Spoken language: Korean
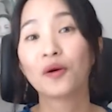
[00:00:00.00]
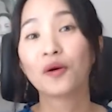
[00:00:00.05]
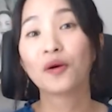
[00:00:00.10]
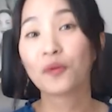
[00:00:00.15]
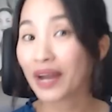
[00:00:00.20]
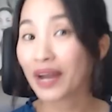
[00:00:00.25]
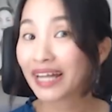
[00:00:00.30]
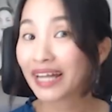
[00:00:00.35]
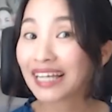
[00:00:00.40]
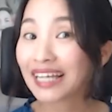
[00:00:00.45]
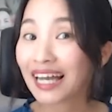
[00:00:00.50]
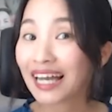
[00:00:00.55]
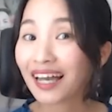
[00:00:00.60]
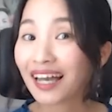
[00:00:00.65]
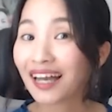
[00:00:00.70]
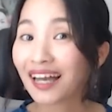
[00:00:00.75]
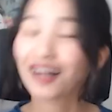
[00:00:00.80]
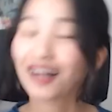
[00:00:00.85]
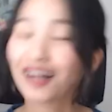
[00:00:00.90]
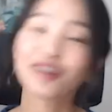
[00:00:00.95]

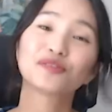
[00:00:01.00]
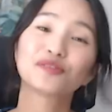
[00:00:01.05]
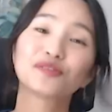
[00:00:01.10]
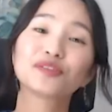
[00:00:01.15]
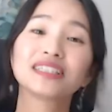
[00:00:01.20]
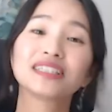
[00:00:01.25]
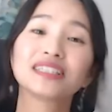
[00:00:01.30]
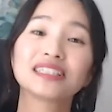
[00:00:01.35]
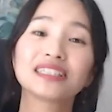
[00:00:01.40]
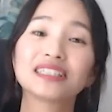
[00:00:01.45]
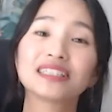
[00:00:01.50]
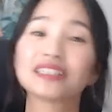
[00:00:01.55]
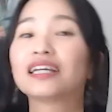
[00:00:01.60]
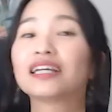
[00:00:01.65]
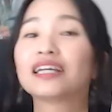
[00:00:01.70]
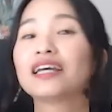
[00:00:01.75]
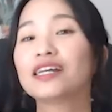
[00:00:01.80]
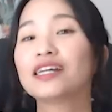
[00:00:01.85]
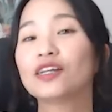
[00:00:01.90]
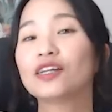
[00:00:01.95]
왜냐 우리는
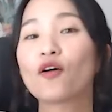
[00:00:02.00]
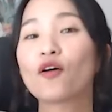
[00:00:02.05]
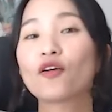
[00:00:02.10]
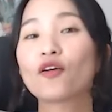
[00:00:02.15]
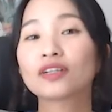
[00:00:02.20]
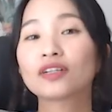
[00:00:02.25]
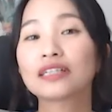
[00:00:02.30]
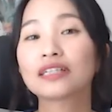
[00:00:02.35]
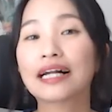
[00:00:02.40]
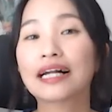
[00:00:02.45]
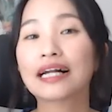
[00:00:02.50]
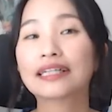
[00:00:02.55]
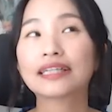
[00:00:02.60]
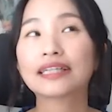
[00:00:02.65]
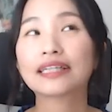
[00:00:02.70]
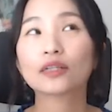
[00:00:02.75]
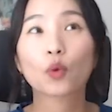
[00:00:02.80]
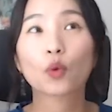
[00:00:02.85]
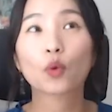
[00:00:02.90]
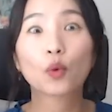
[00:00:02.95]
영어를 할
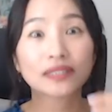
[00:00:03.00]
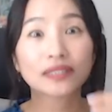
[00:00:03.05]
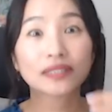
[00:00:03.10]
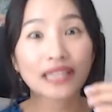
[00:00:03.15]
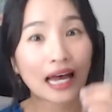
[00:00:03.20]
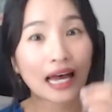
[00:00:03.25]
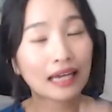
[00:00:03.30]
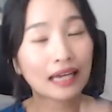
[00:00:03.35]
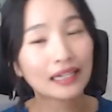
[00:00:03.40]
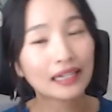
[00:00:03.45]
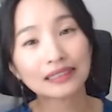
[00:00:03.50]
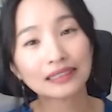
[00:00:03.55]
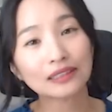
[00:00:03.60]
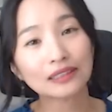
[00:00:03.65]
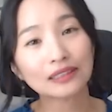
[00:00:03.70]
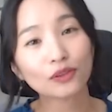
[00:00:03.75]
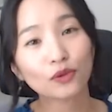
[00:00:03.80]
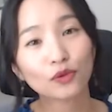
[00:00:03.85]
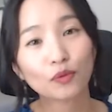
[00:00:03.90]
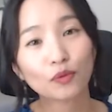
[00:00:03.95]
때 동사 하나
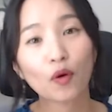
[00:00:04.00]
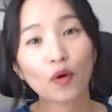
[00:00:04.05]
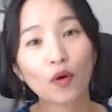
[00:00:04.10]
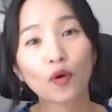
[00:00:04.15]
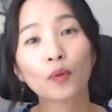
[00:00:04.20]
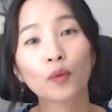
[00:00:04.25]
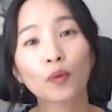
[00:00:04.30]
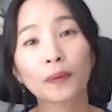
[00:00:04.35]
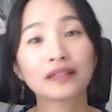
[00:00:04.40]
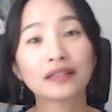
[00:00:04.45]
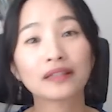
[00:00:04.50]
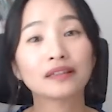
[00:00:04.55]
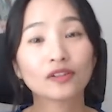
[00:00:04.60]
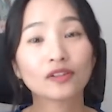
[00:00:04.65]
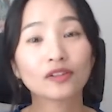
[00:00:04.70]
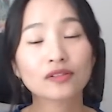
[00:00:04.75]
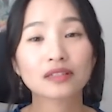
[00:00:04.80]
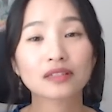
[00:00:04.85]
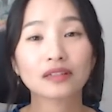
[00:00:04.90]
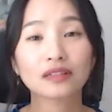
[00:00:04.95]
쓰는 것도 버겁게
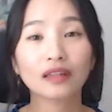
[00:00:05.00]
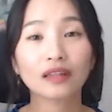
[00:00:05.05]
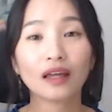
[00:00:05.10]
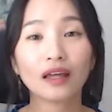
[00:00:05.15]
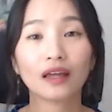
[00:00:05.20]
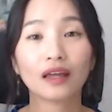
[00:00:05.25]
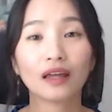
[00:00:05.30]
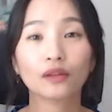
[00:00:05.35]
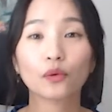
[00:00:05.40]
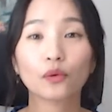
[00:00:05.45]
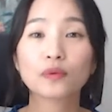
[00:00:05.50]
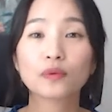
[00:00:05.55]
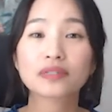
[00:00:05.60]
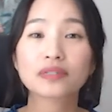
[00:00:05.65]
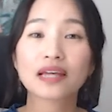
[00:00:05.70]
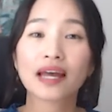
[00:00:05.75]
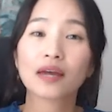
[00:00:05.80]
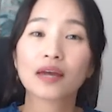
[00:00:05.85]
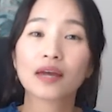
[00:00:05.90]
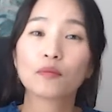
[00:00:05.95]
느껴지는데
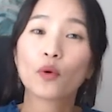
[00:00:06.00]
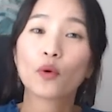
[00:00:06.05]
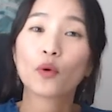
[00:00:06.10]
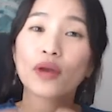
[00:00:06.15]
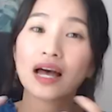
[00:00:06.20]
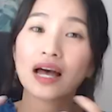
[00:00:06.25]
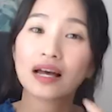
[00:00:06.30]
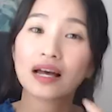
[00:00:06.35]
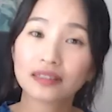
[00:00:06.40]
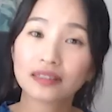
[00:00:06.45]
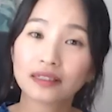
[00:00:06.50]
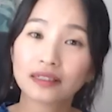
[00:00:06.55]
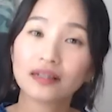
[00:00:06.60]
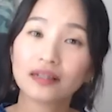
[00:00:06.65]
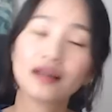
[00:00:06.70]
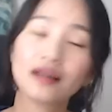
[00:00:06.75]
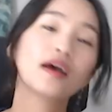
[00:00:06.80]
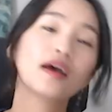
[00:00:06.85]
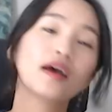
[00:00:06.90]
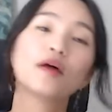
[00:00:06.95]
동사의 모양을
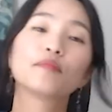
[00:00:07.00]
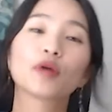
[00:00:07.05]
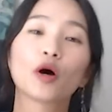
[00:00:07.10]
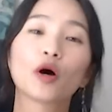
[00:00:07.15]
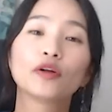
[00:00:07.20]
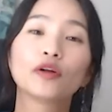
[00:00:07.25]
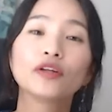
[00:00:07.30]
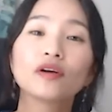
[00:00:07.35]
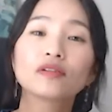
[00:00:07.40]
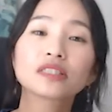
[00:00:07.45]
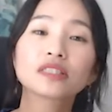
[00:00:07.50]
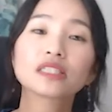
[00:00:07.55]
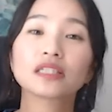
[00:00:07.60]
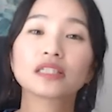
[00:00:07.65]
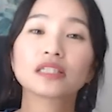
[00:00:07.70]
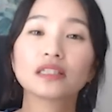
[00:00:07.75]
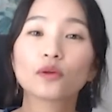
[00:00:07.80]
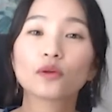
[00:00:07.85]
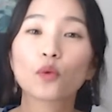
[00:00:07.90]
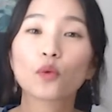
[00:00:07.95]

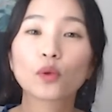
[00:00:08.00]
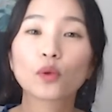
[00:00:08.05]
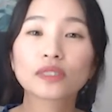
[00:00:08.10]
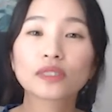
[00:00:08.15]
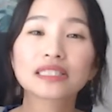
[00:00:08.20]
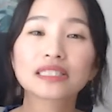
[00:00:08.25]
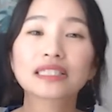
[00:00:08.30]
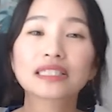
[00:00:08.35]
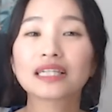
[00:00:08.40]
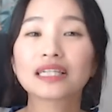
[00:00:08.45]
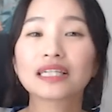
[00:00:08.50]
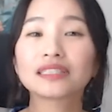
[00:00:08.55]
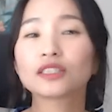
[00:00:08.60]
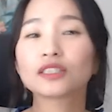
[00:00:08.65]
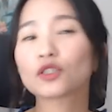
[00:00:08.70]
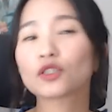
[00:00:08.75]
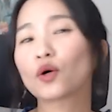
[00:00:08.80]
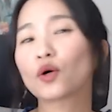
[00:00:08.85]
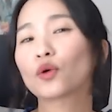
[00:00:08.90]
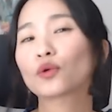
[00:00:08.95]
변형시키는 공식까지
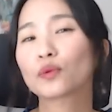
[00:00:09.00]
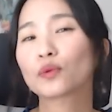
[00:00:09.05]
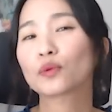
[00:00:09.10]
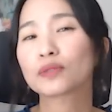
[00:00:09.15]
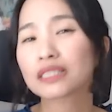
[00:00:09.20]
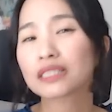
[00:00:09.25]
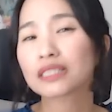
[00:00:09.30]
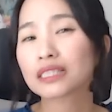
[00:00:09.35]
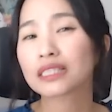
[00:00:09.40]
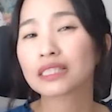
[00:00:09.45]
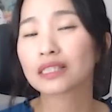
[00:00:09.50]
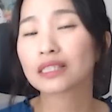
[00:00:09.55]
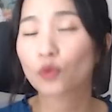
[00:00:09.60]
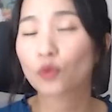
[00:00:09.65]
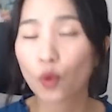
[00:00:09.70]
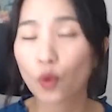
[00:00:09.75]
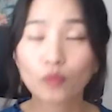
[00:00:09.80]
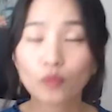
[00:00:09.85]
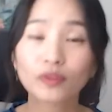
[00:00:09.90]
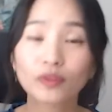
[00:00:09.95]
적용시키기가
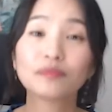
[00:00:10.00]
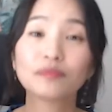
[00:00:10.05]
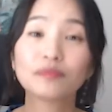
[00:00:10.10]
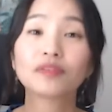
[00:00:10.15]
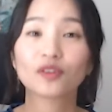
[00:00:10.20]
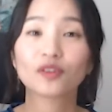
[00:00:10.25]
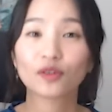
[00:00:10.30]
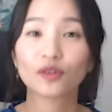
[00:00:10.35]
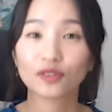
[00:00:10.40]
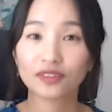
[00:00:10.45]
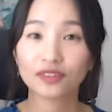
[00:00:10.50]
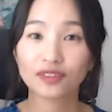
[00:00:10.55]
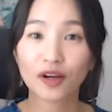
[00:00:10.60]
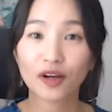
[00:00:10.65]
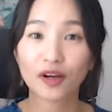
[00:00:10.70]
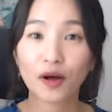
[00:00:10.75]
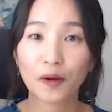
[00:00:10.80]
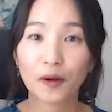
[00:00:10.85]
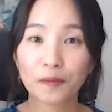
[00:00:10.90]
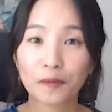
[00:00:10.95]
너무
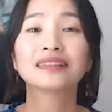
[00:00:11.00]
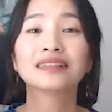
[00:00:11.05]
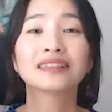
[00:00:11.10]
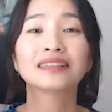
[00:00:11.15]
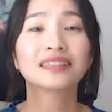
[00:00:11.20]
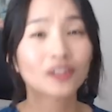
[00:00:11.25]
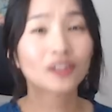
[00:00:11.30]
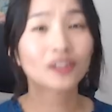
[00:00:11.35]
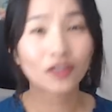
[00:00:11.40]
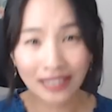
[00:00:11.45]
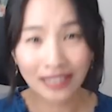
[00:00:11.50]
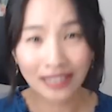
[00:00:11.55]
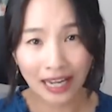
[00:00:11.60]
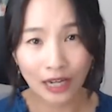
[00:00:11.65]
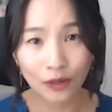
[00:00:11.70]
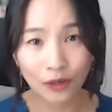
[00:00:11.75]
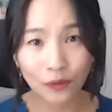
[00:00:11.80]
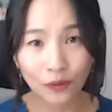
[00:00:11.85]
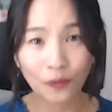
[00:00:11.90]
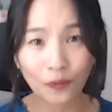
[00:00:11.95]
힘들거든요
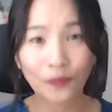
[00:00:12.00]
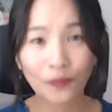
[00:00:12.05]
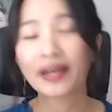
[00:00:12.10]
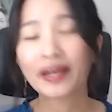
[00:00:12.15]
그렇다고